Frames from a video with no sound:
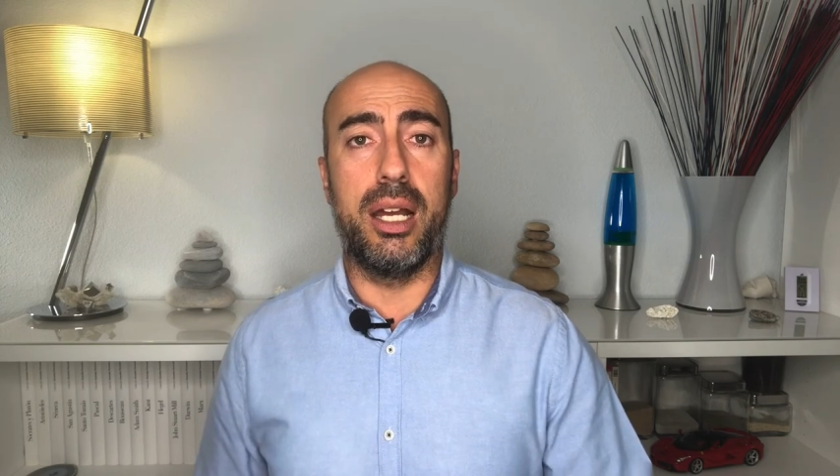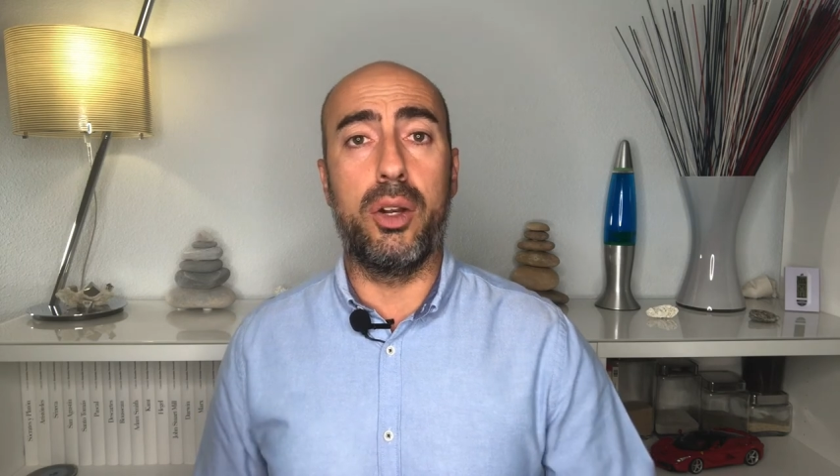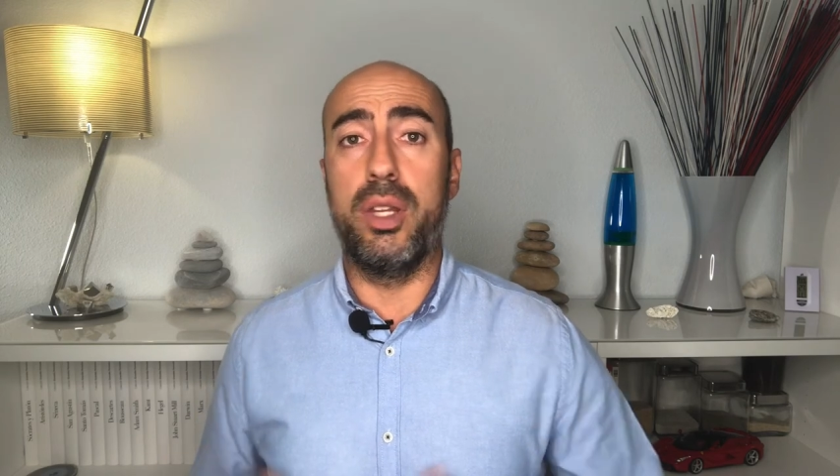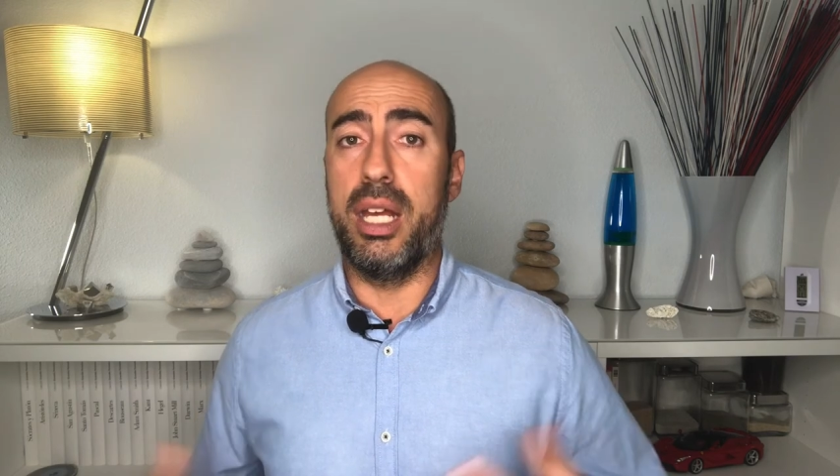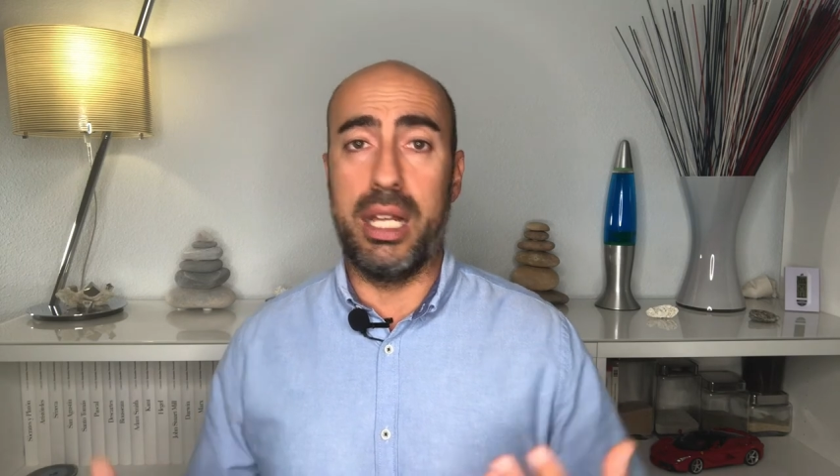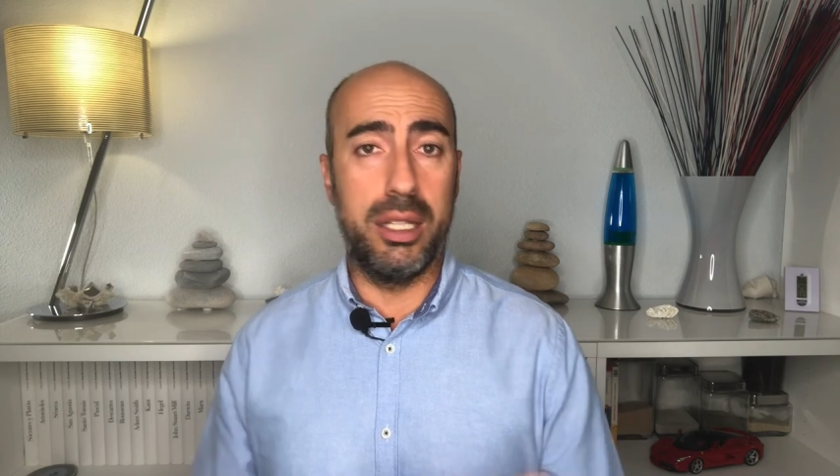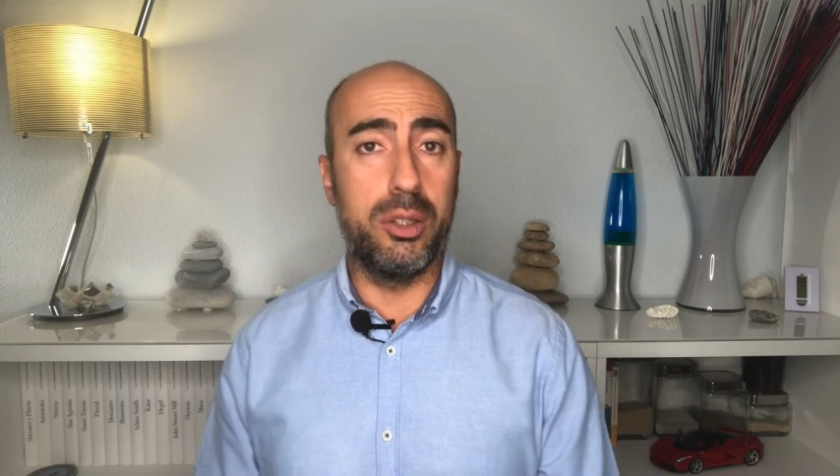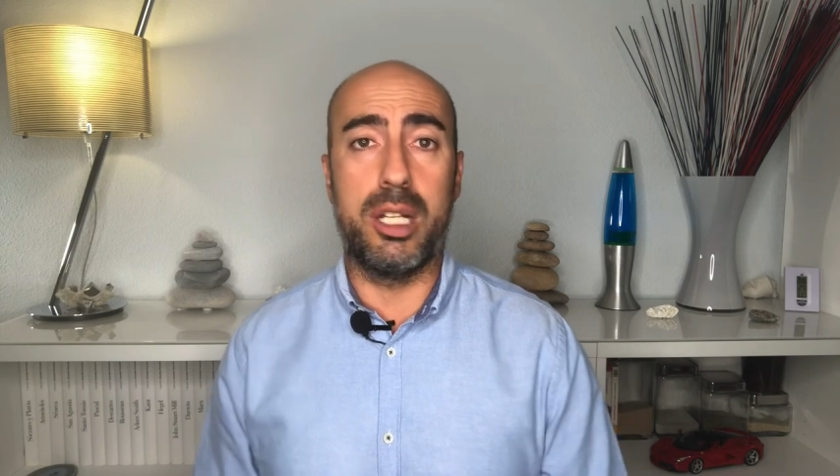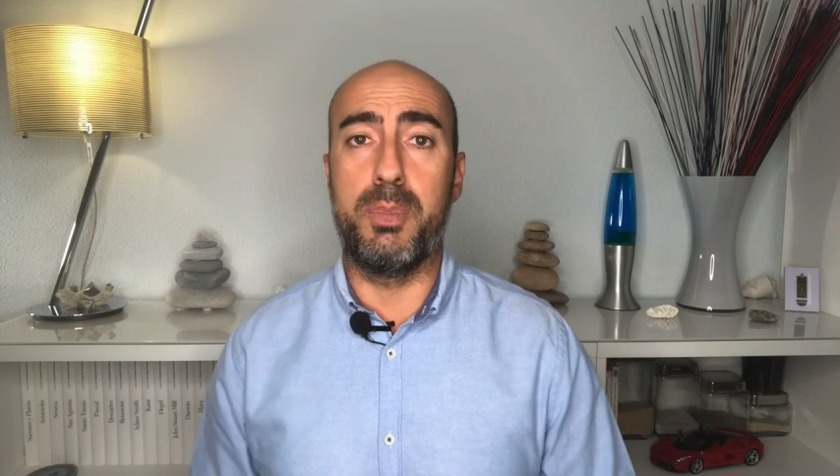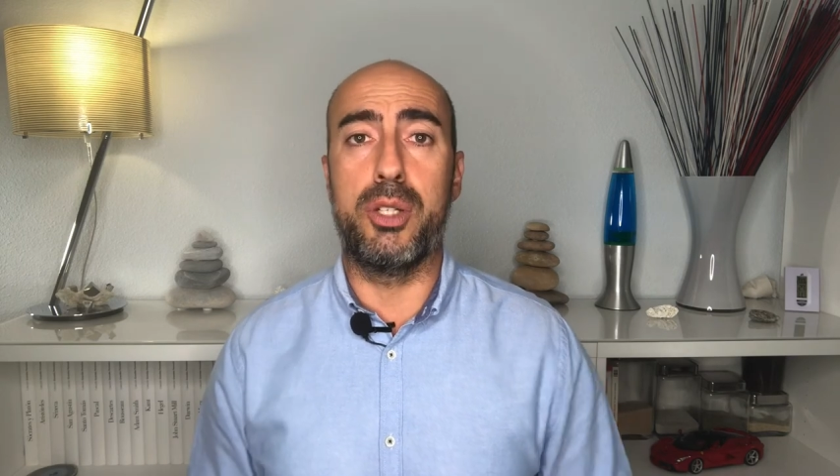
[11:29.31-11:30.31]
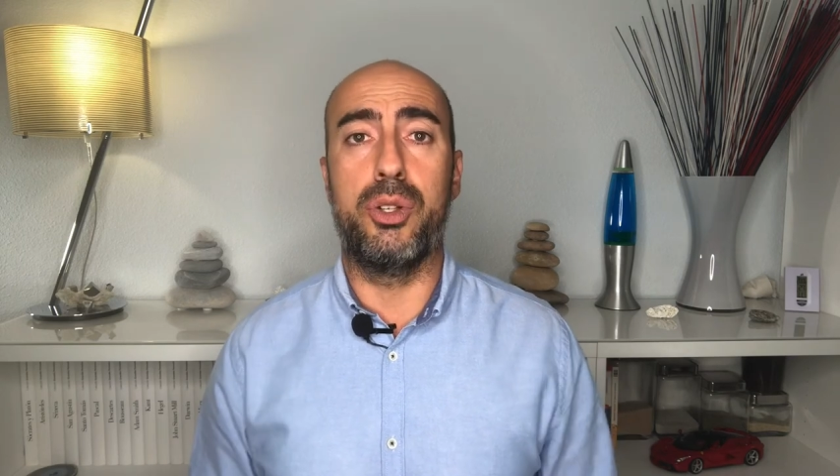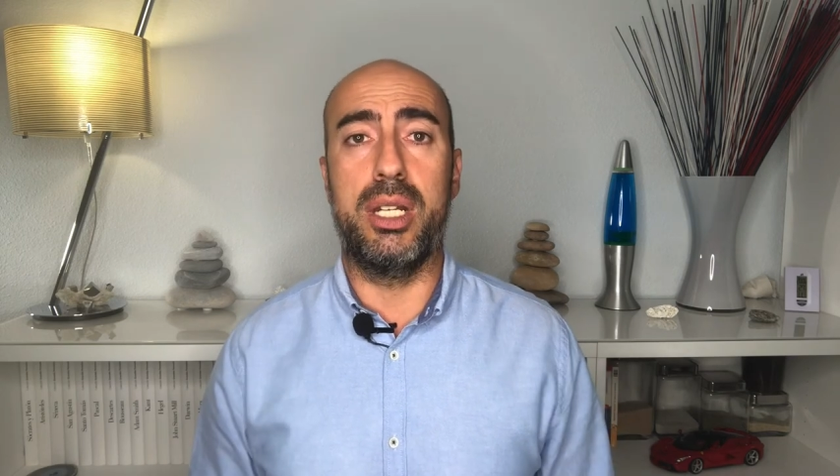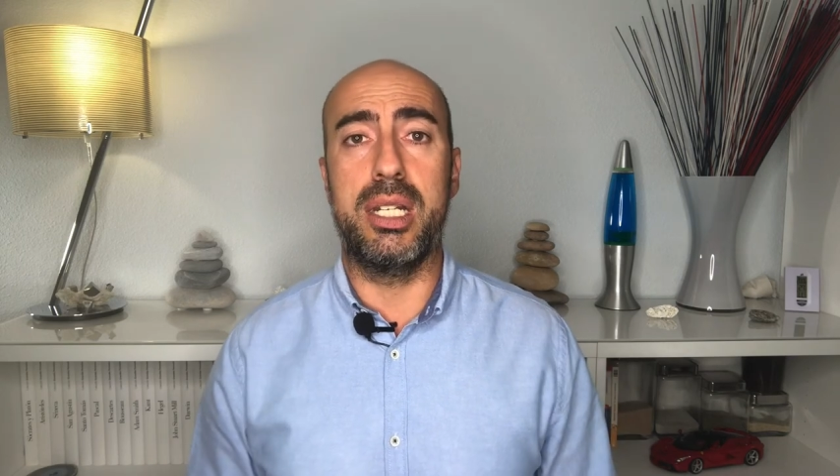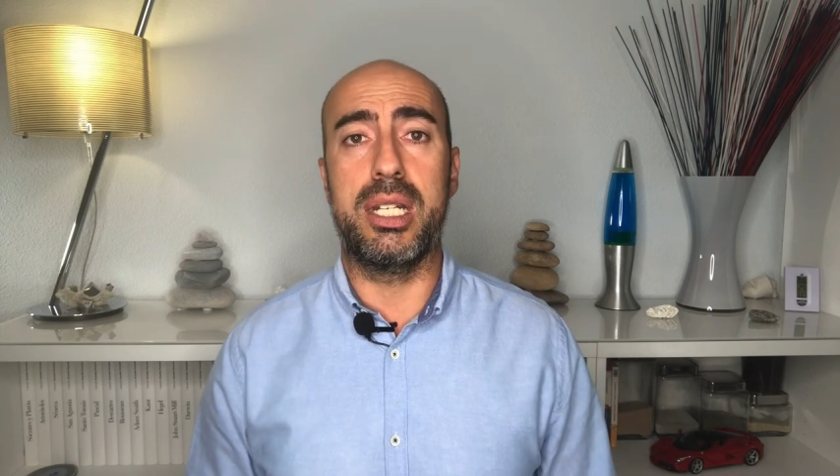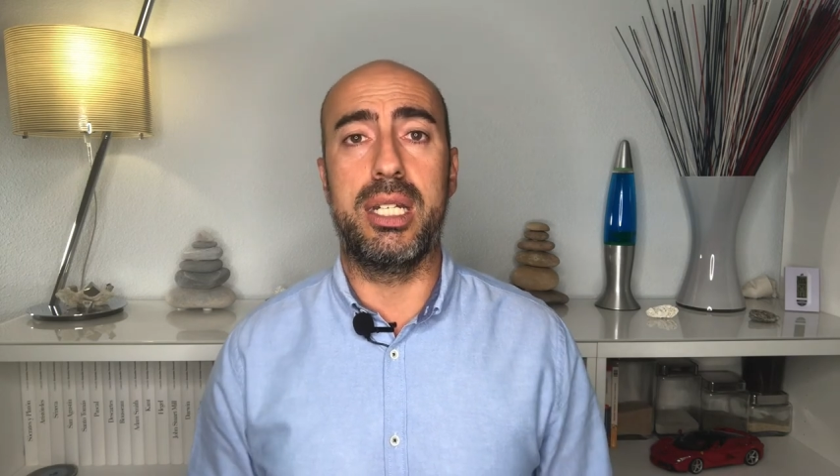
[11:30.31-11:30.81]
rodeada de otras
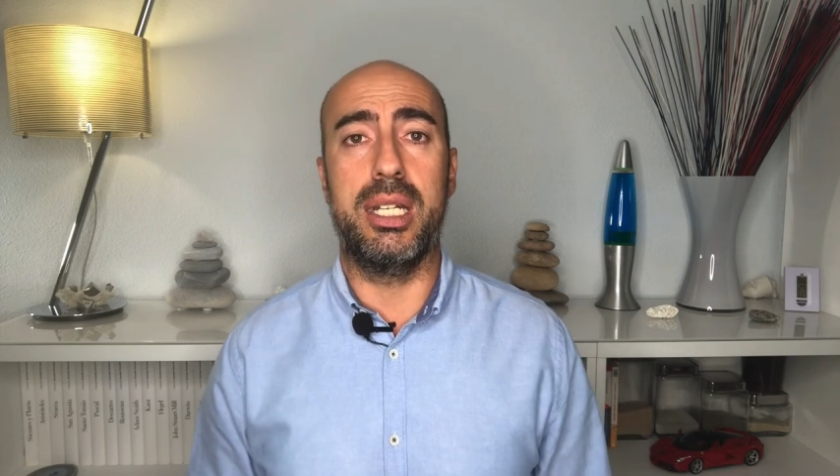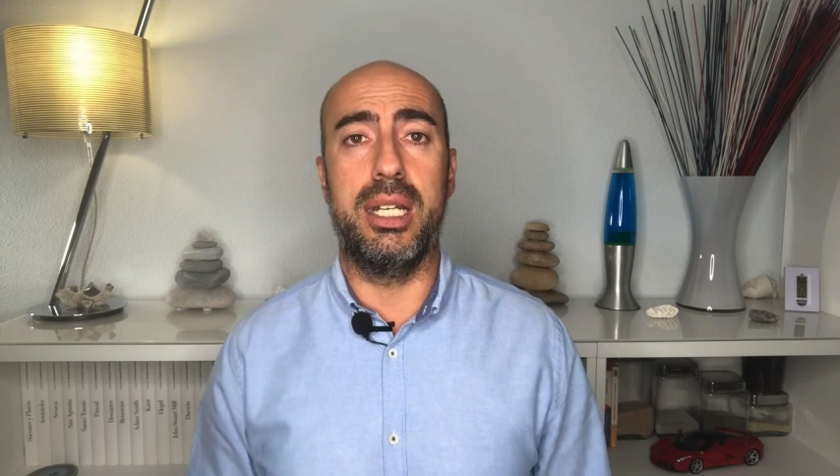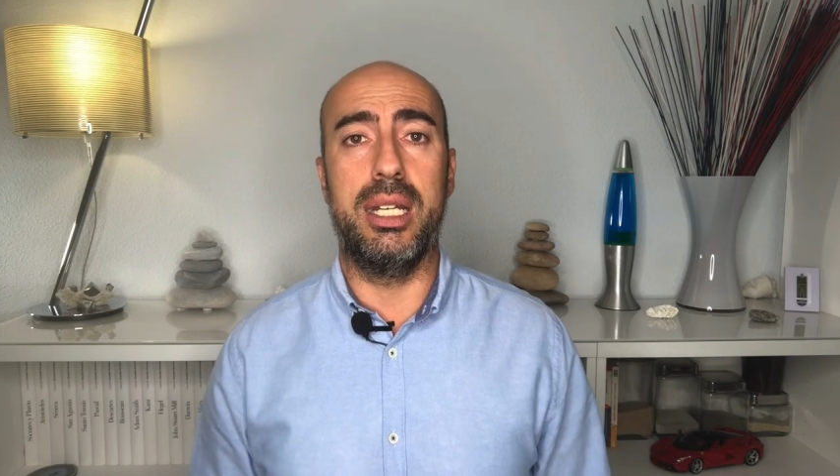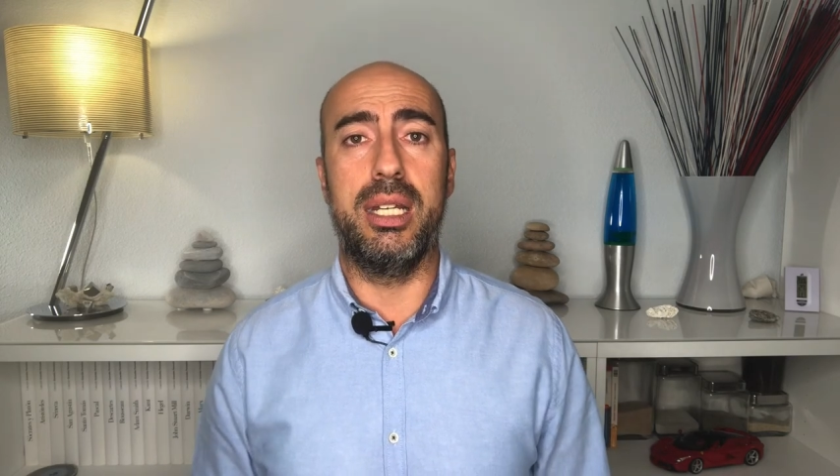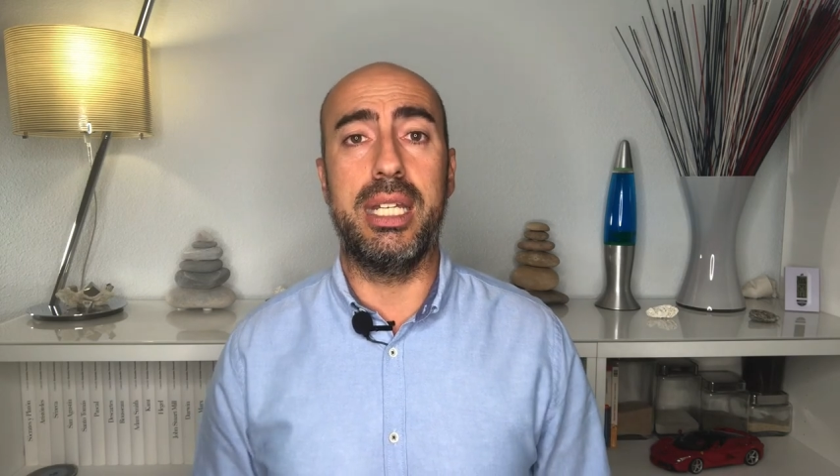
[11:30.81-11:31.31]
personas eh,